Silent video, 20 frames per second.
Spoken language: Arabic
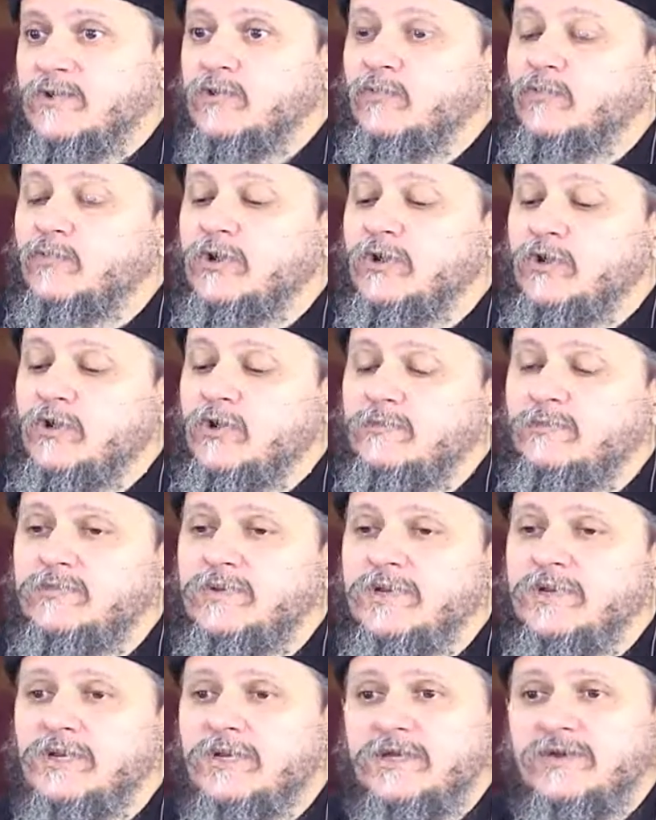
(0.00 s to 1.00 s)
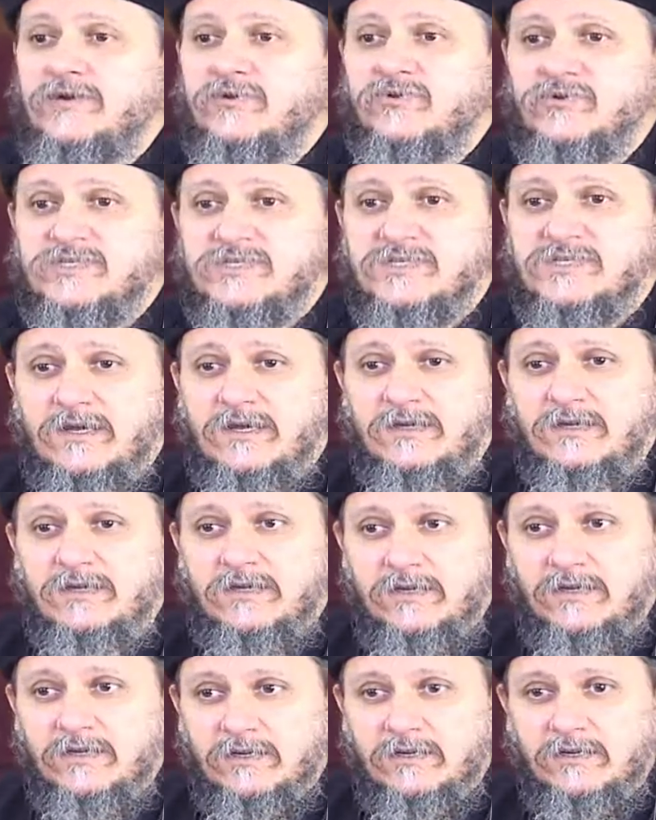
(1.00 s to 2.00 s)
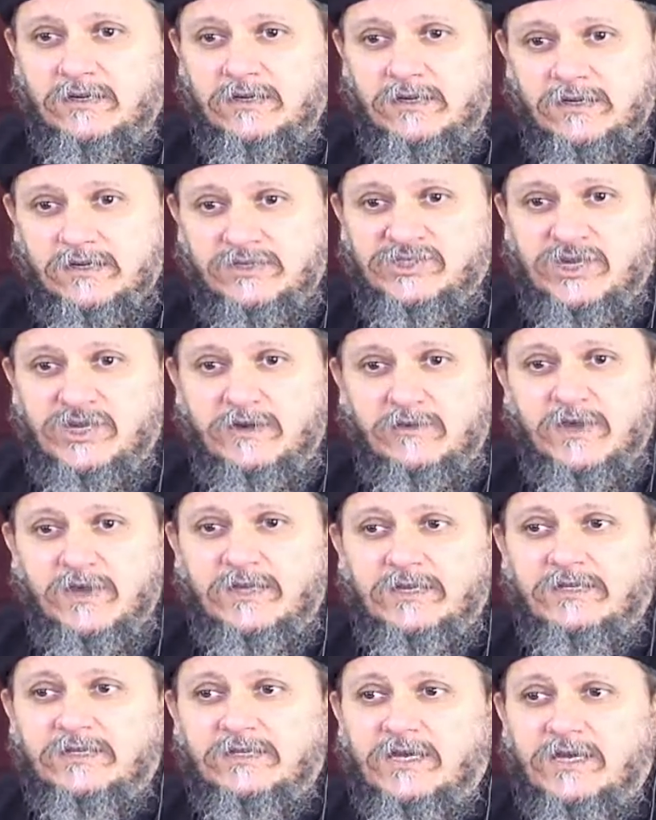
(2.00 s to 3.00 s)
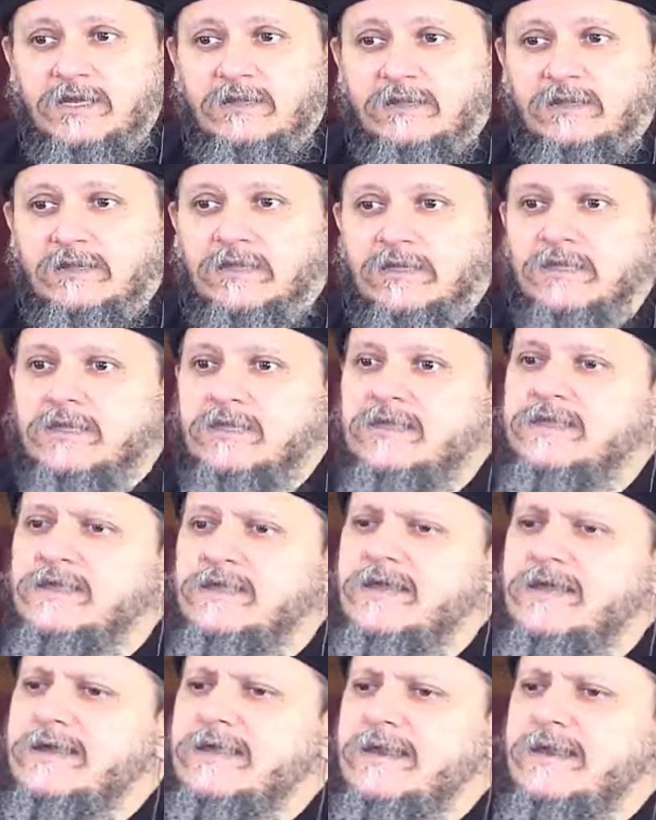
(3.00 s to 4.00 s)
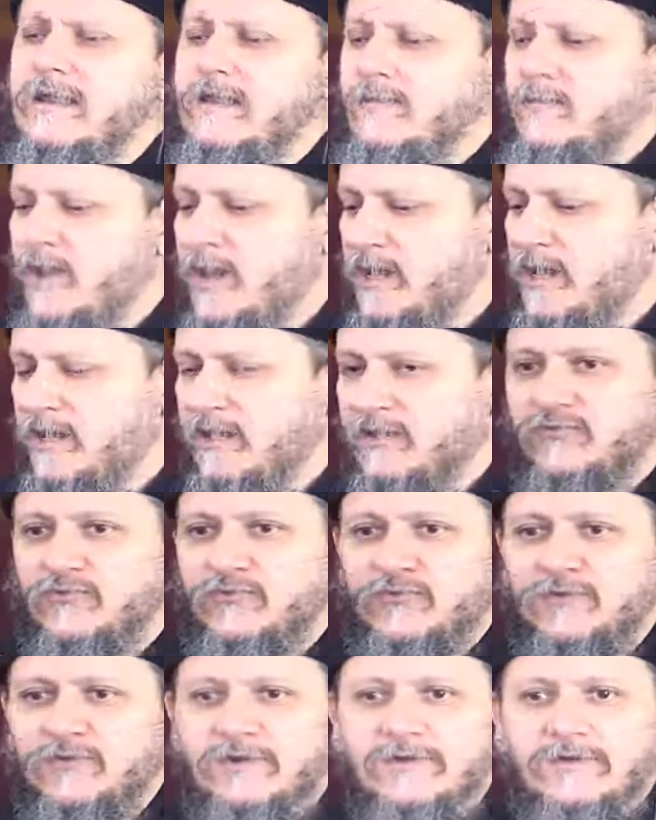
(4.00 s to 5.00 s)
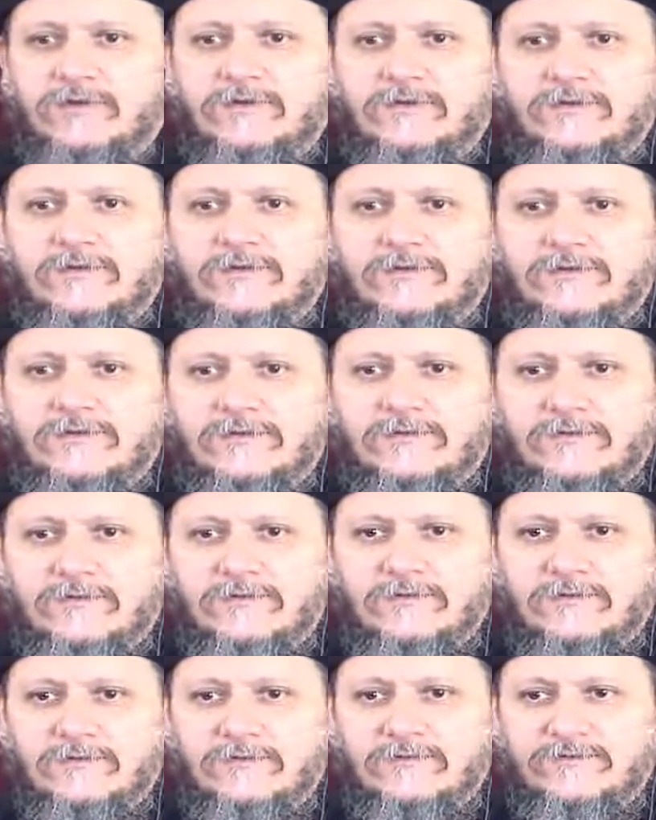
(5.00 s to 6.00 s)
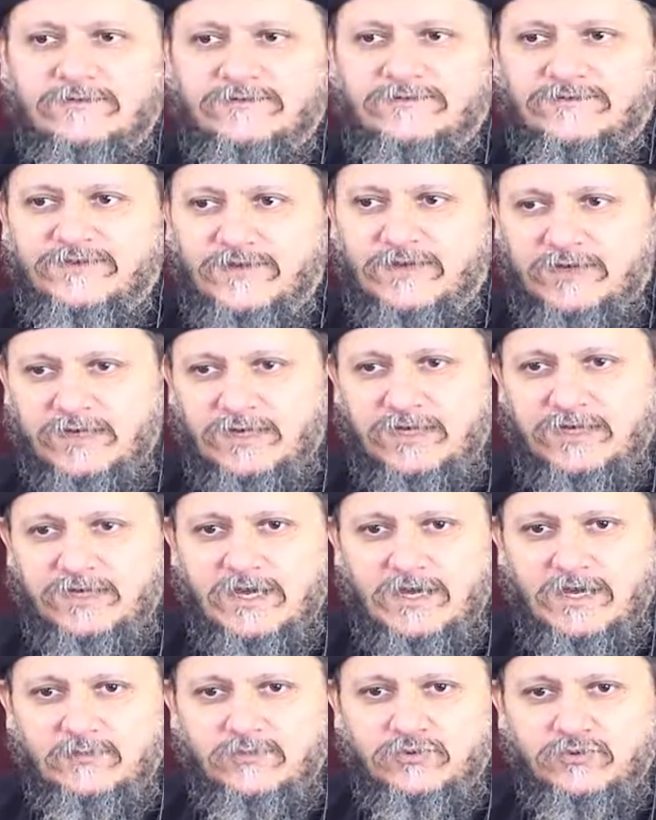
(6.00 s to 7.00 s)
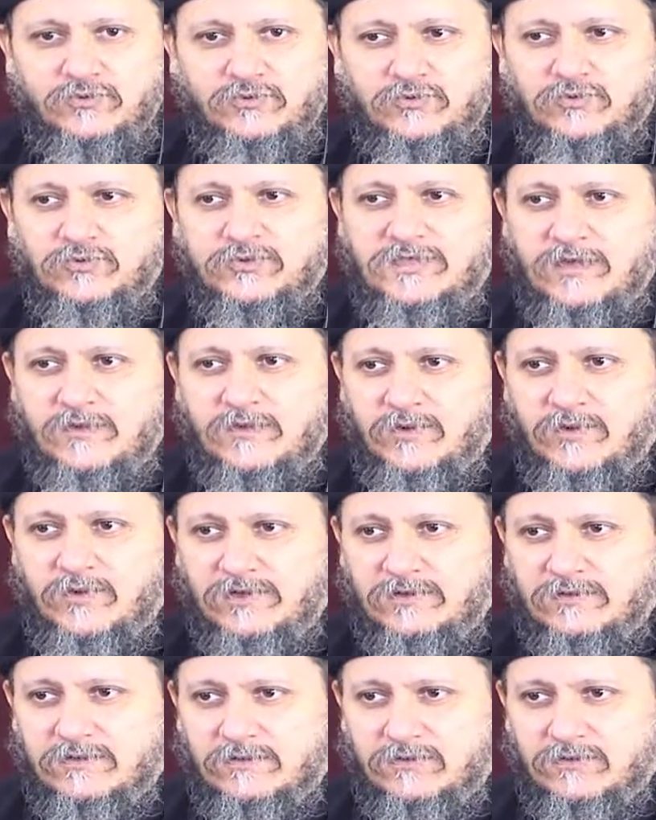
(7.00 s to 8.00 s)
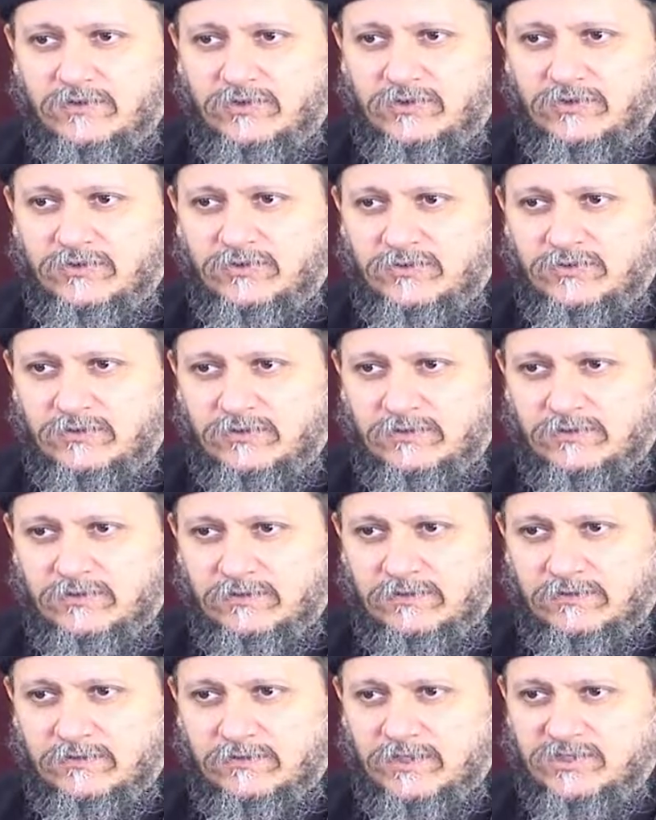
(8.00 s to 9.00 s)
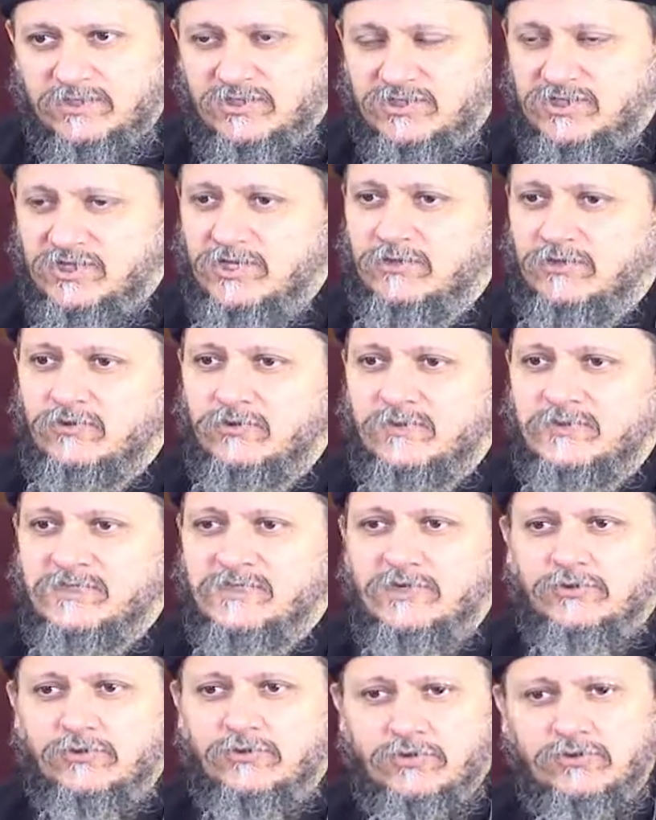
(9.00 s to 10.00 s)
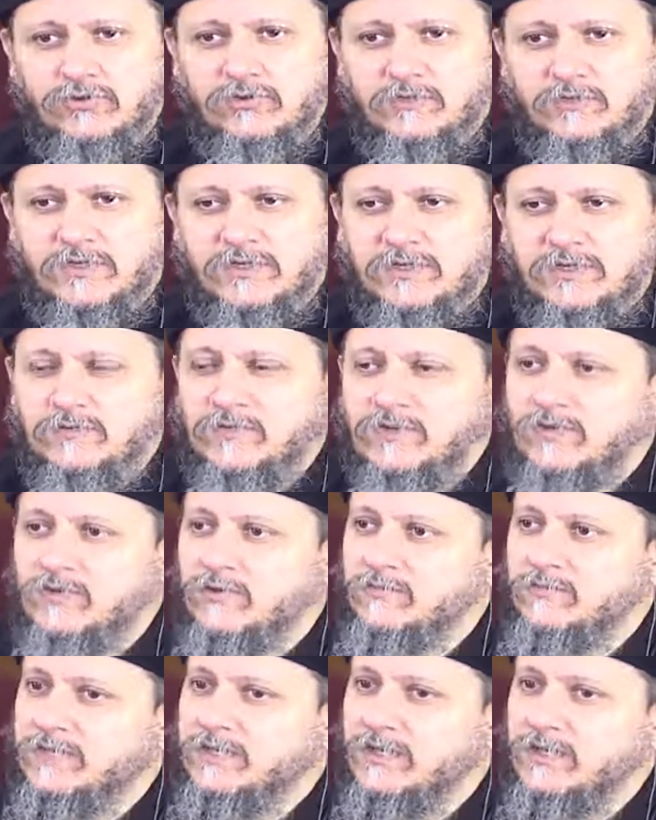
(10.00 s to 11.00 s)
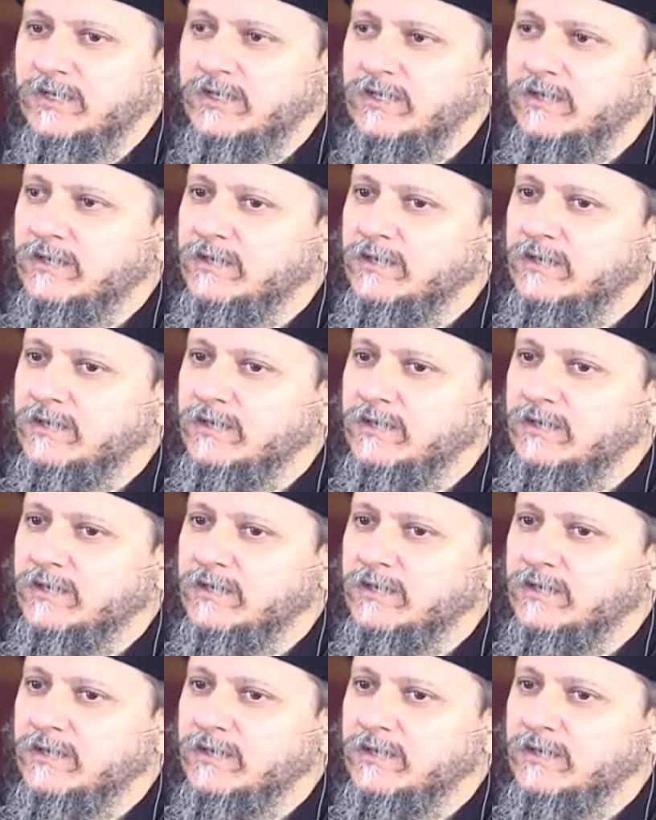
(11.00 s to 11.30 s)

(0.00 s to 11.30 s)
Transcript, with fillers: والحب الايروس ده الشهواني ده يقلب على طول فاكرين امنون وسامر اخته كانت شقيته بس كانت اخته من من ام تانية